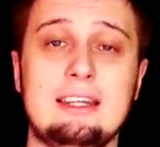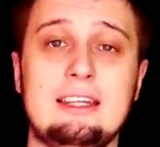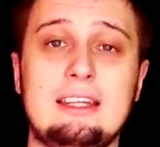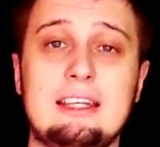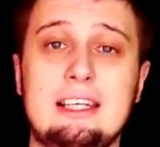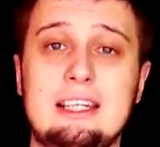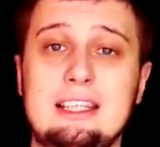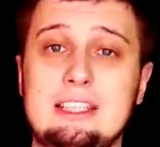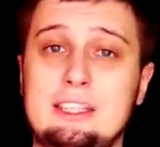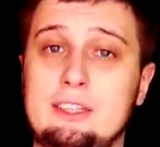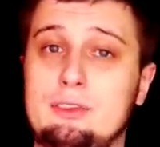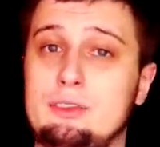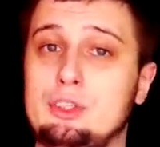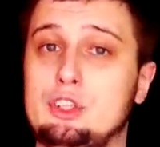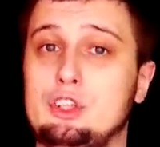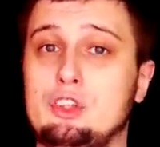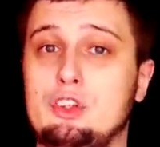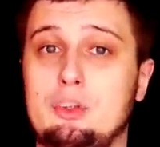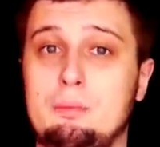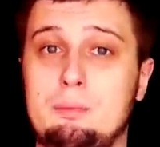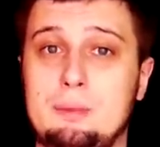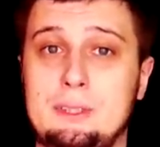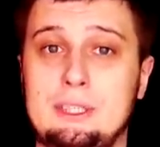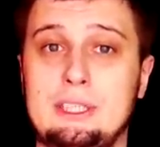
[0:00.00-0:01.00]
3
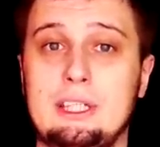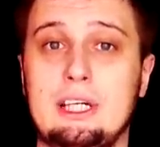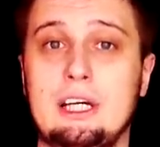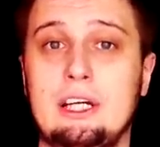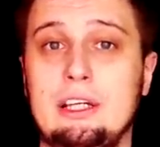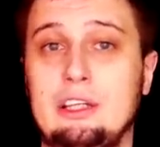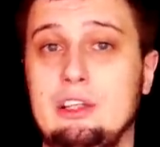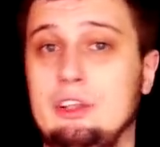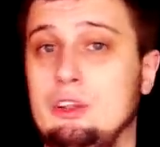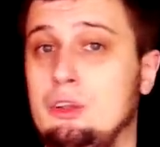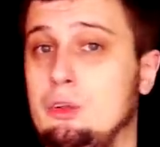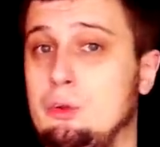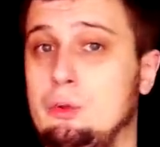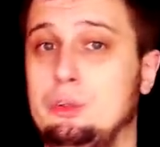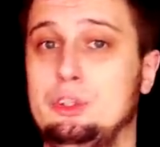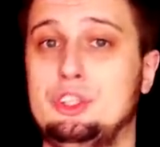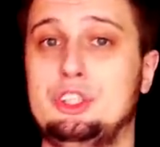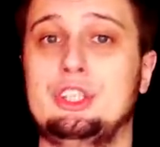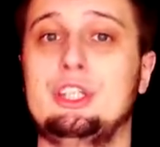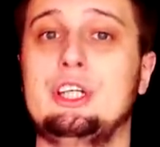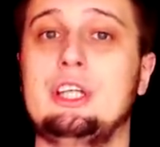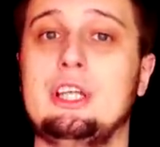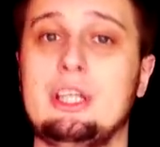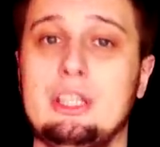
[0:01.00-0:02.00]
950, но
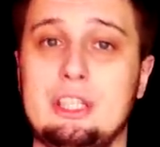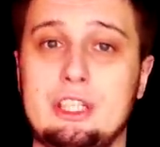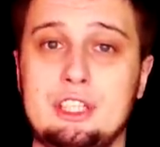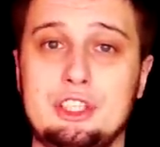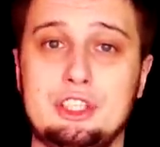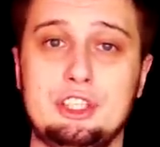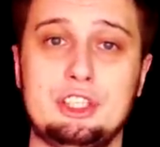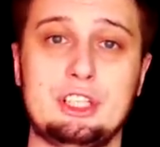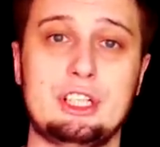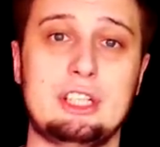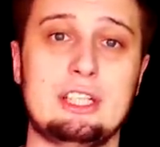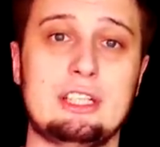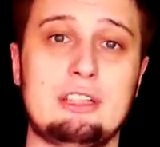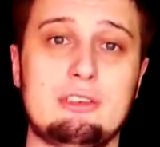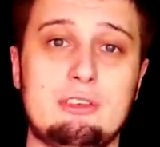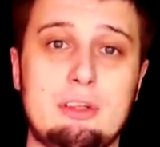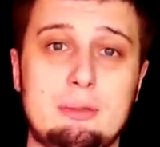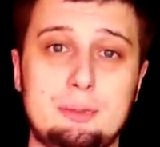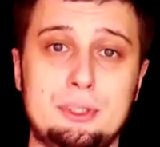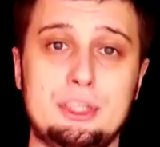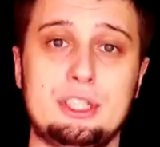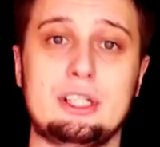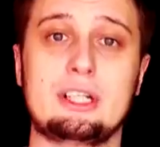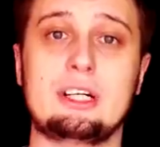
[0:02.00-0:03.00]
4 тысячи это
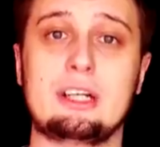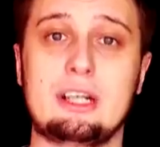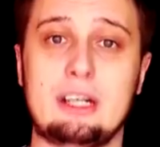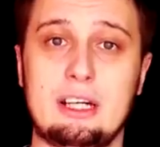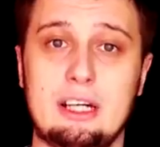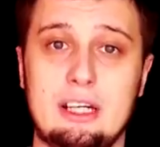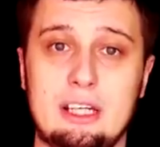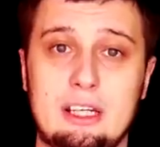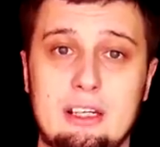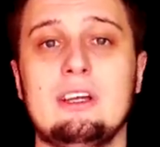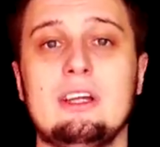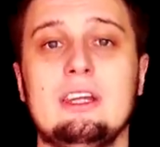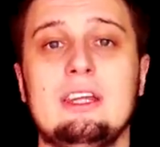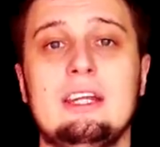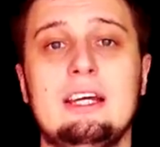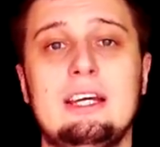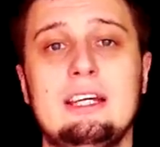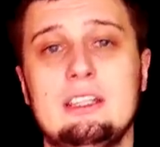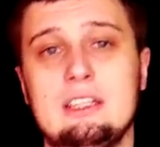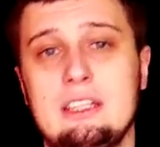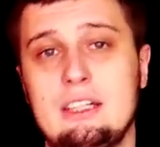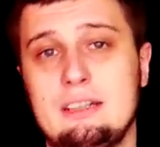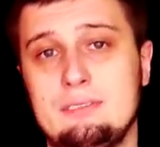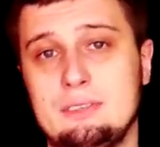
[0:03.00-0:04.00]
вообще край. На
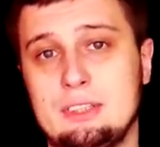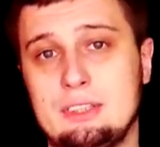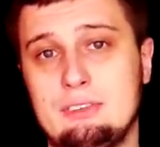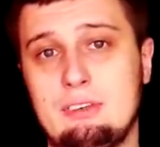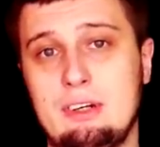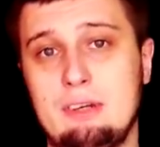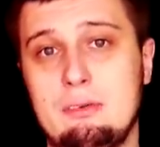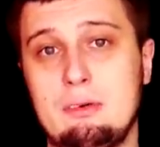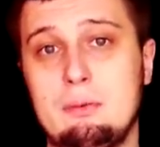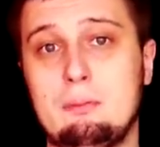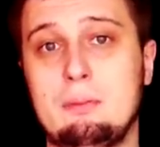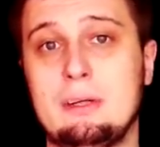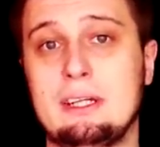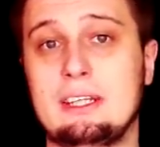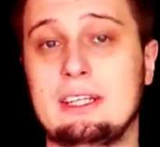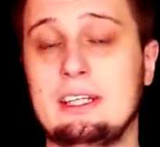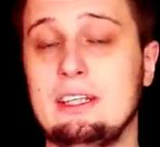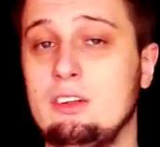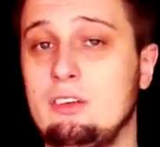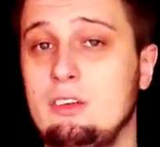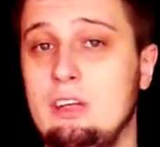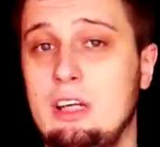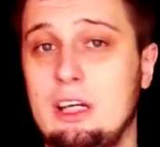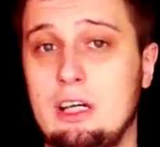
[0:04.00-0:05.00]
это нам с вами
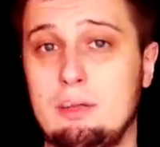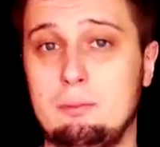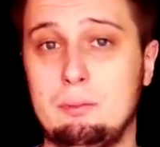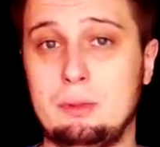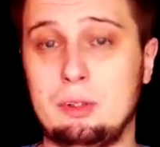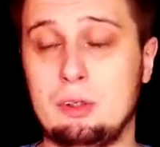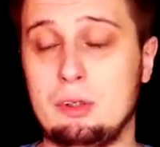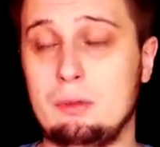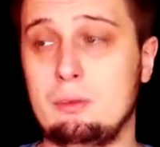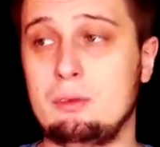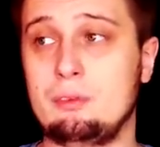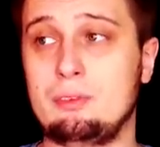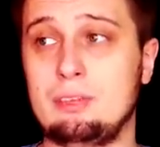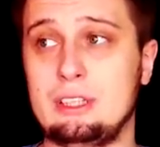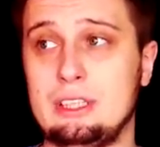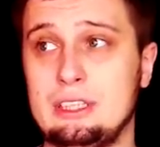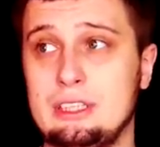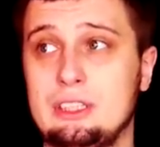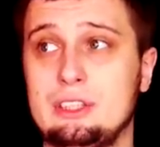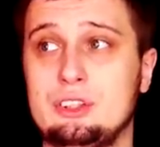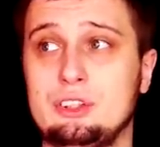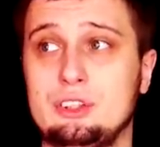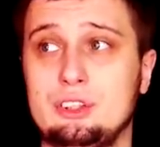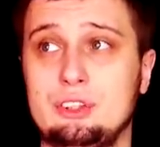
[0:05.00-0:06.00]
подкинули объемов и
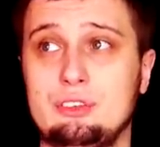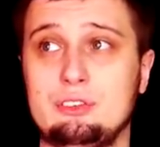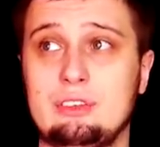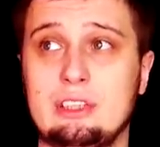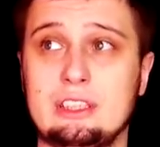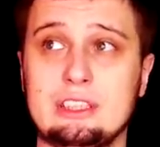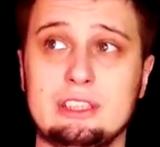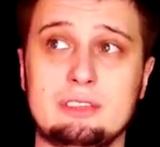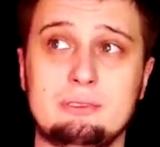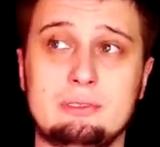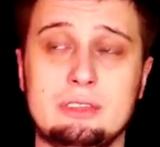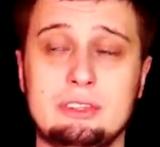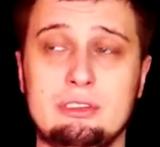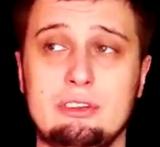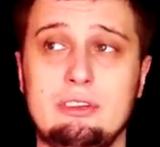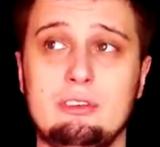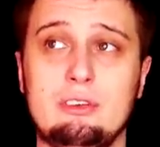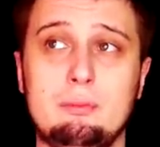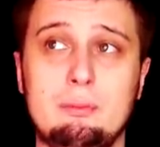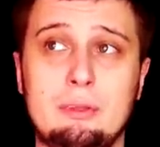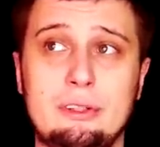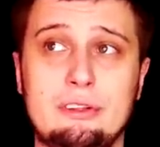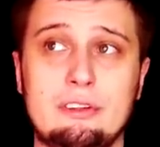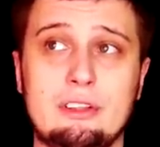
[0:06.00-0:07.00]
здесь очень важно. Мы с вами,
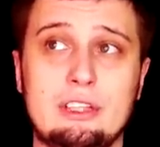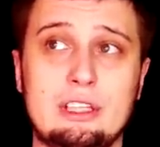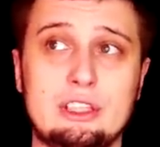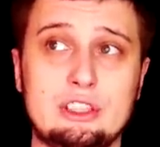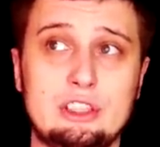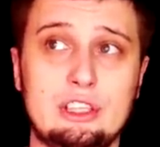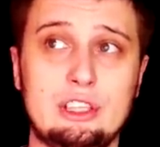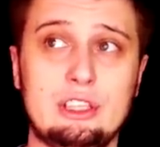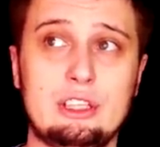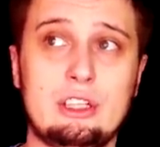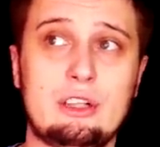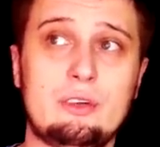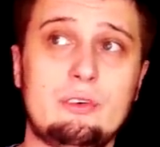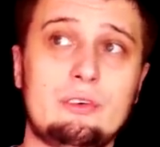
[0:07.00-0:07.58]
во-первых, дошли до